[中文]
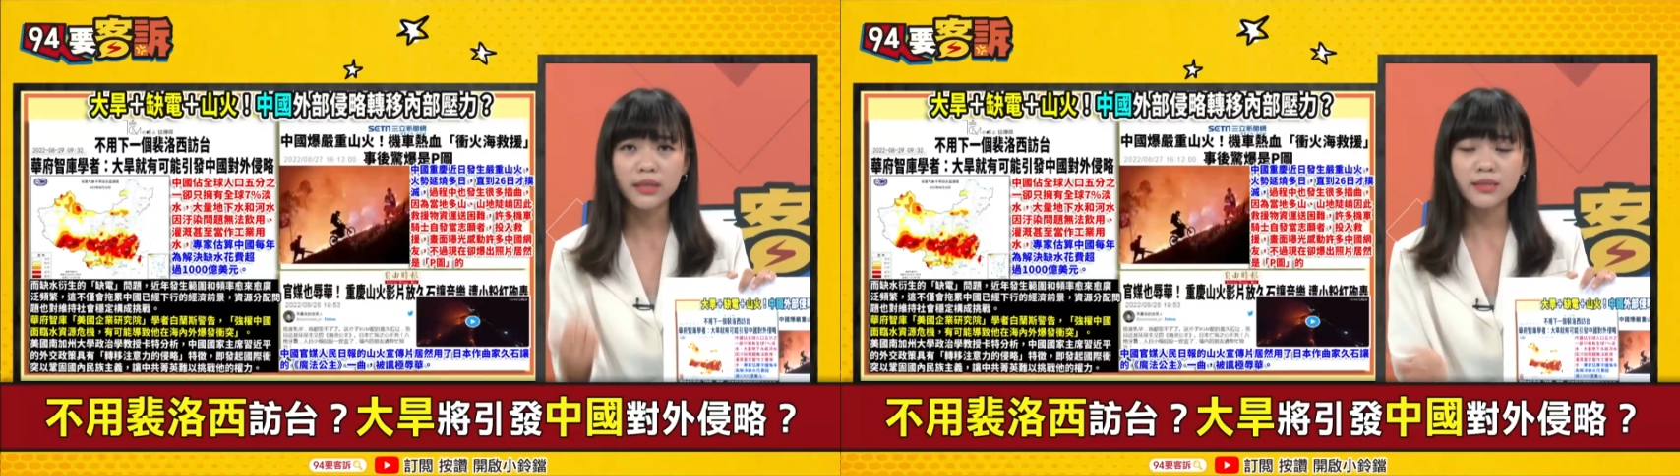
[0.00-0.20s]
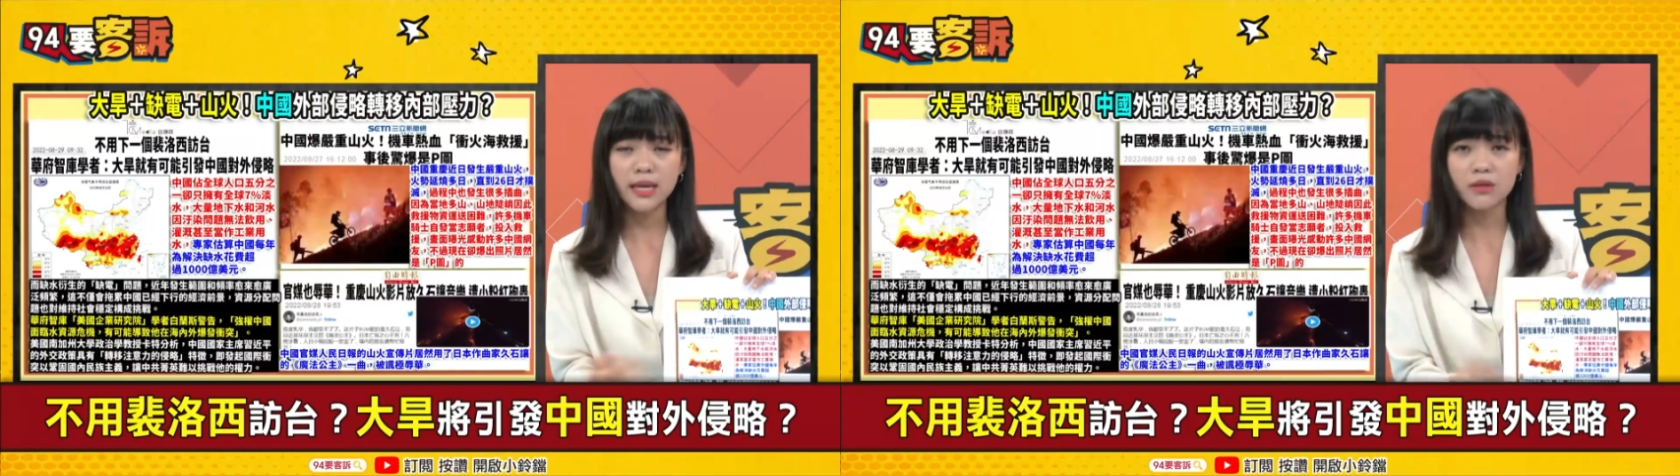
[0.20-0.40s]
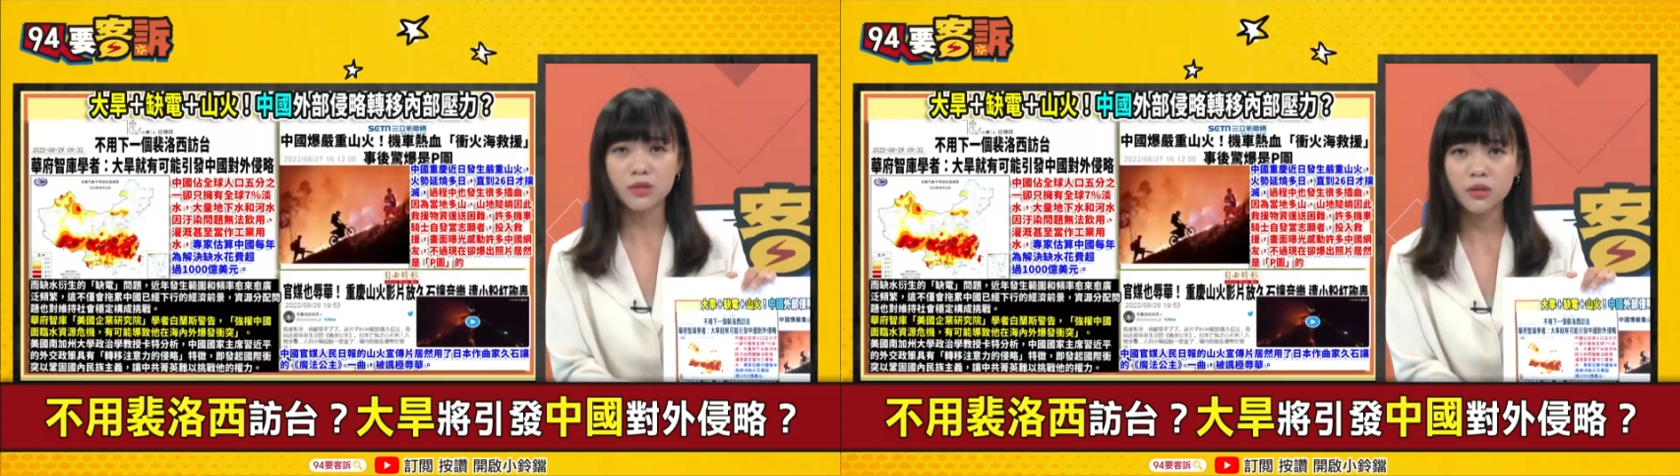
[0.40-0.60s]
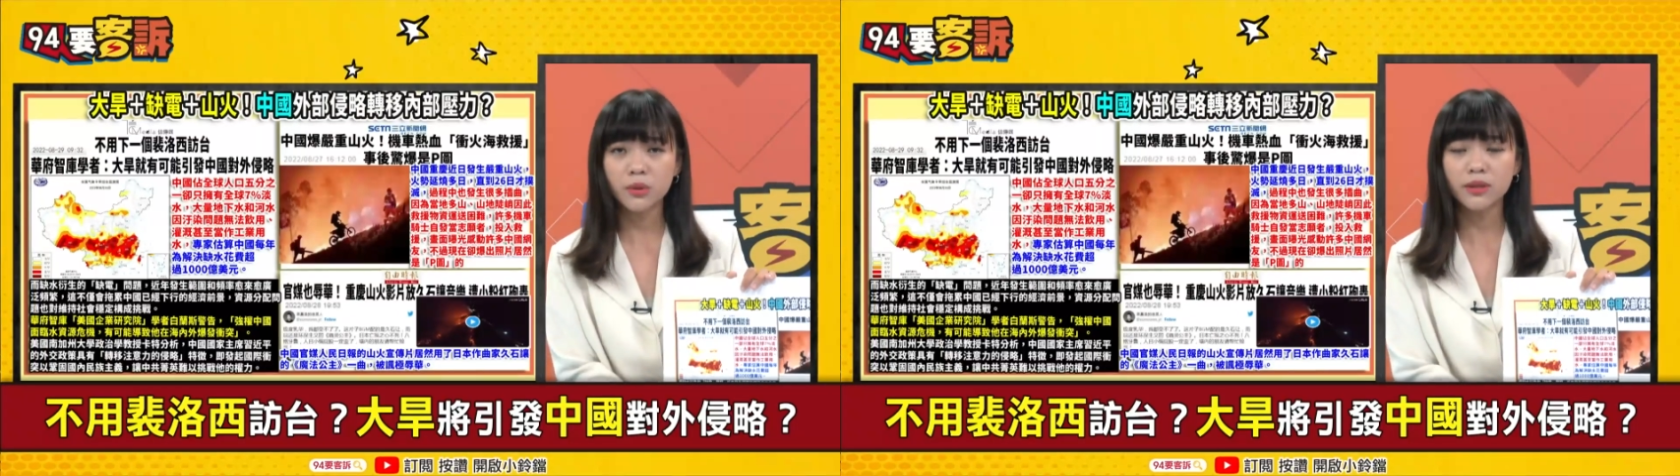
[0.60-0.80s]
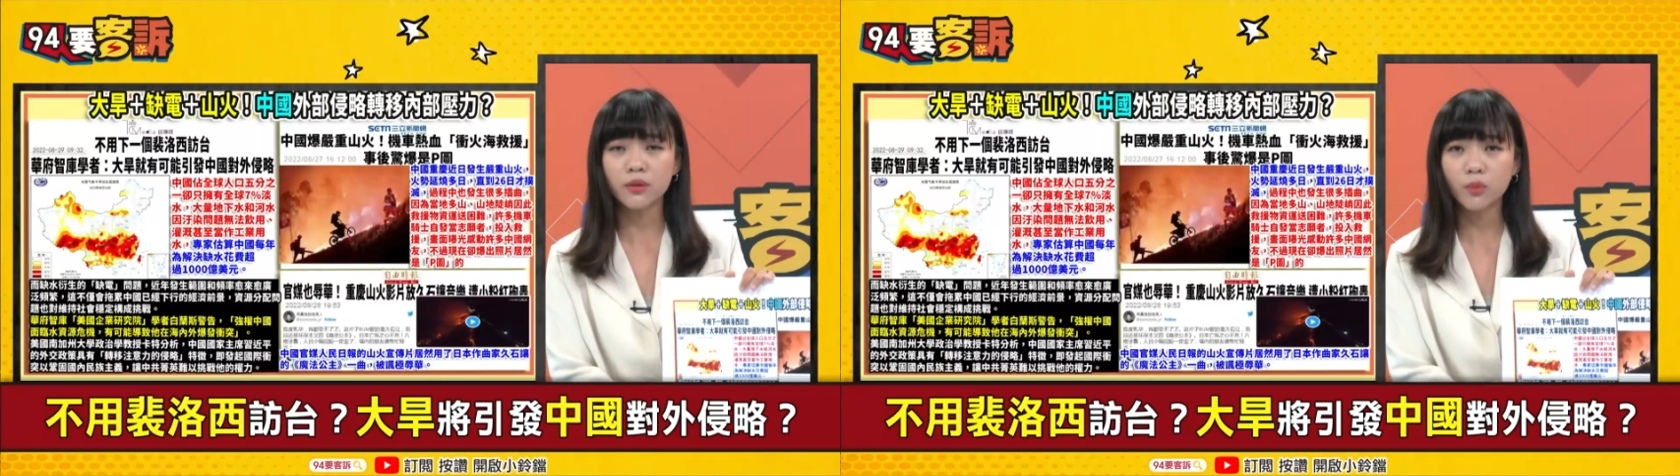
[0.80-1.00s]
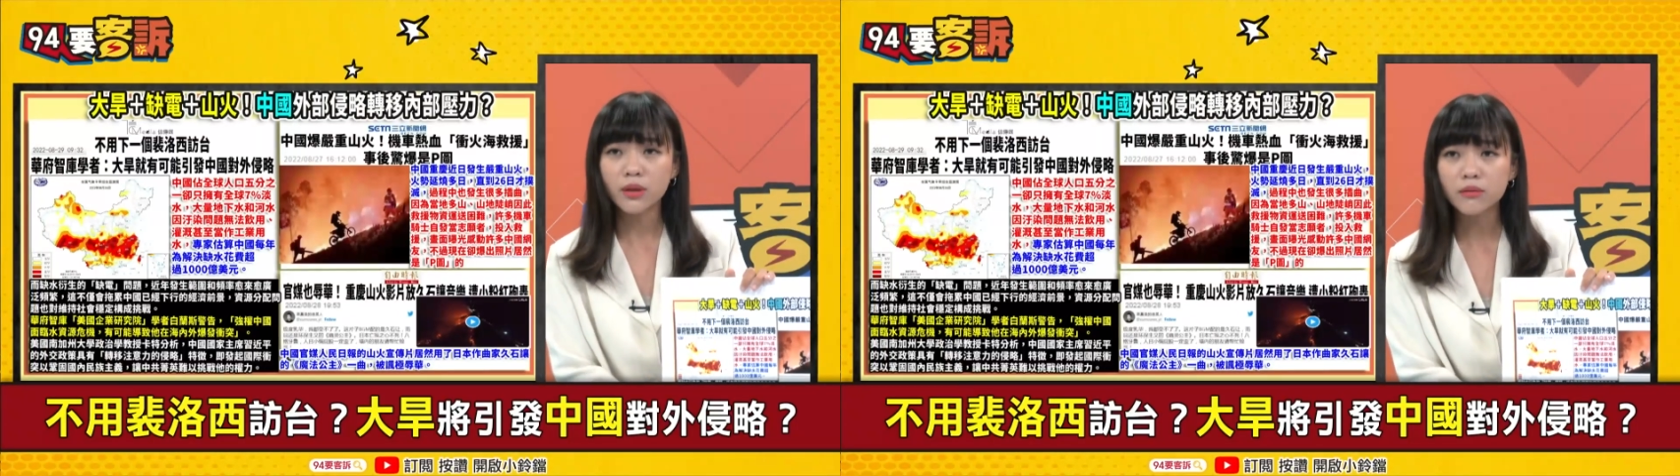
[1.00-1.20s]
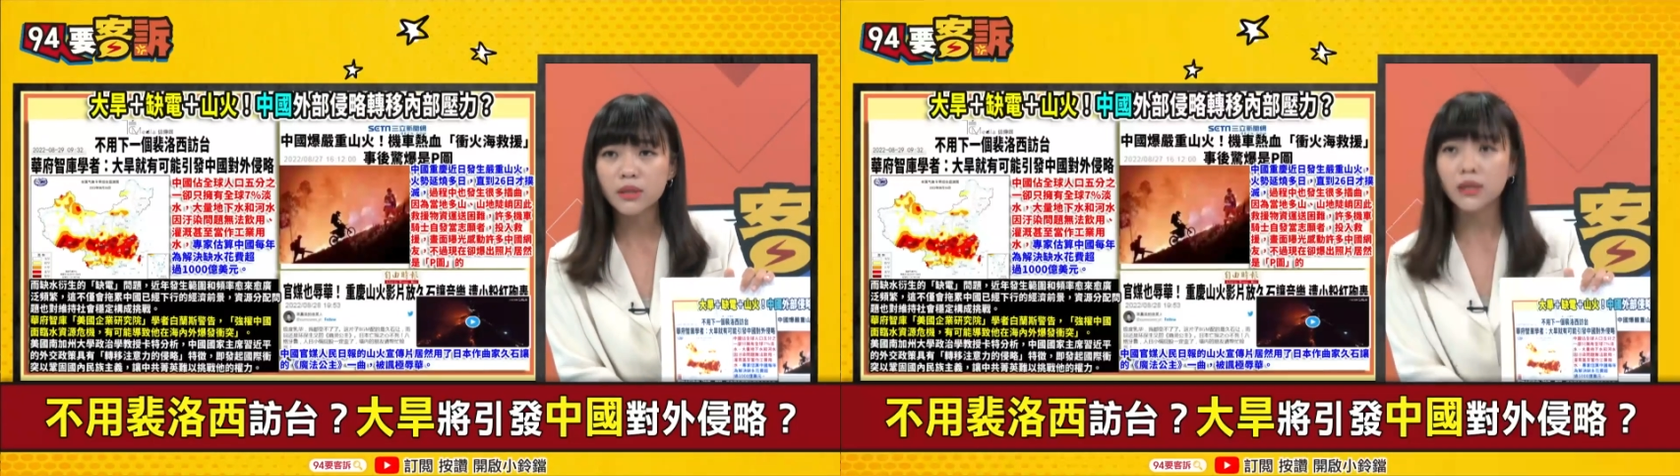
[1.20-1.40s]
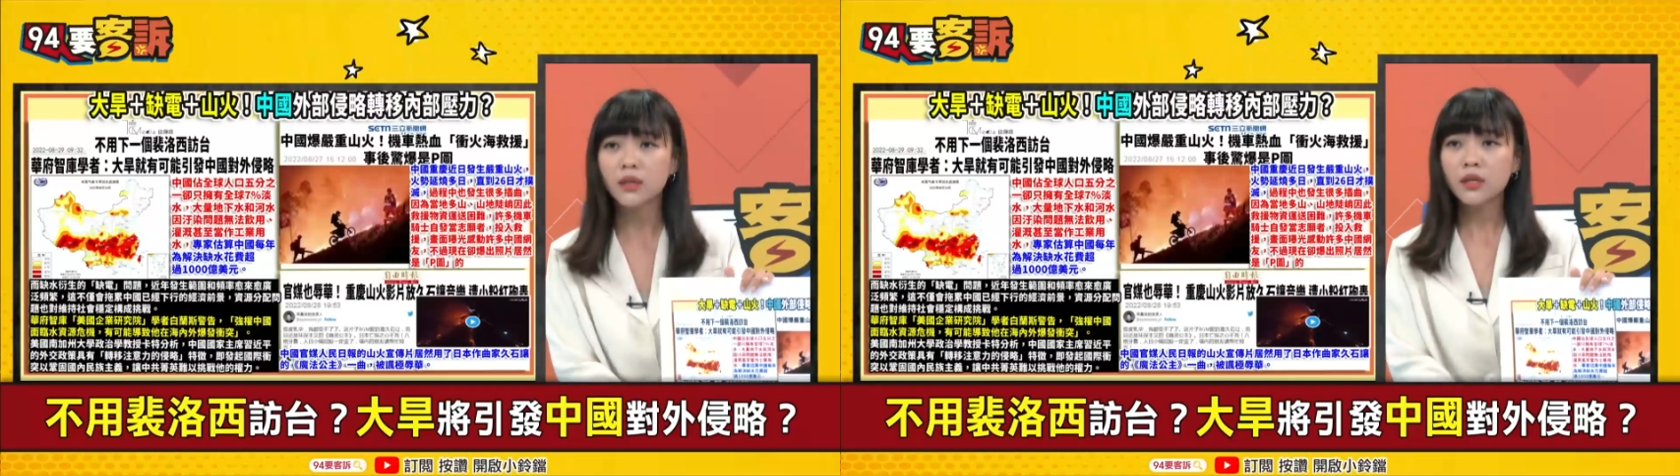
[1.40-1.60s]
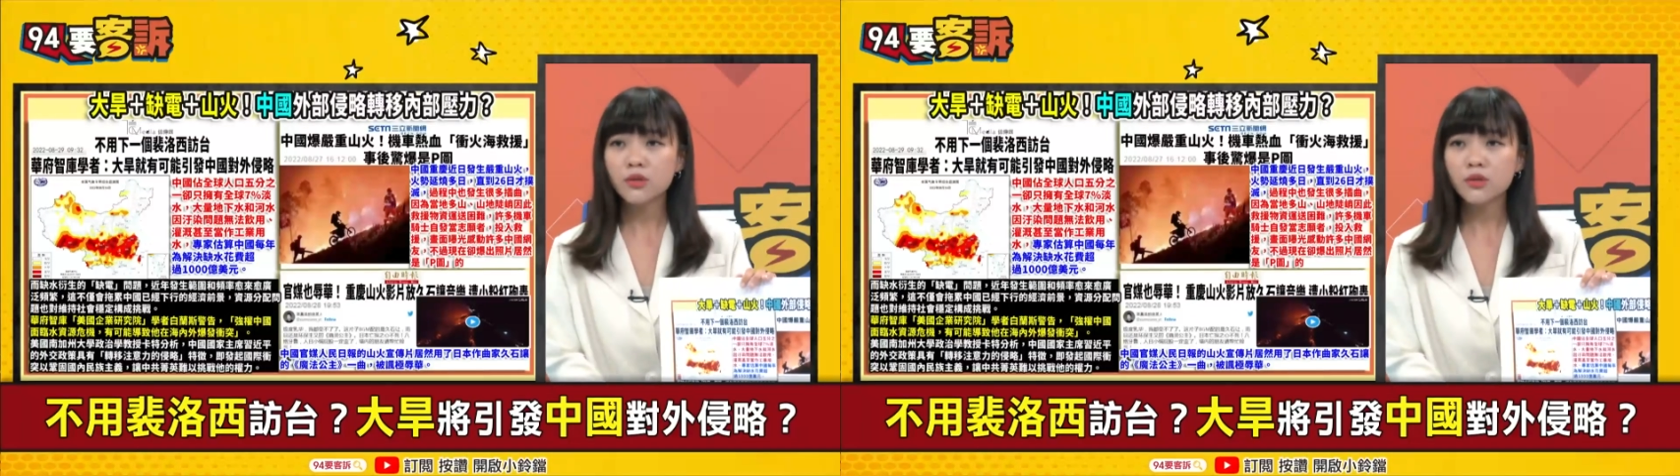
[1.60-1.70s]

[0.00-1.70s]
影响社会的稳定。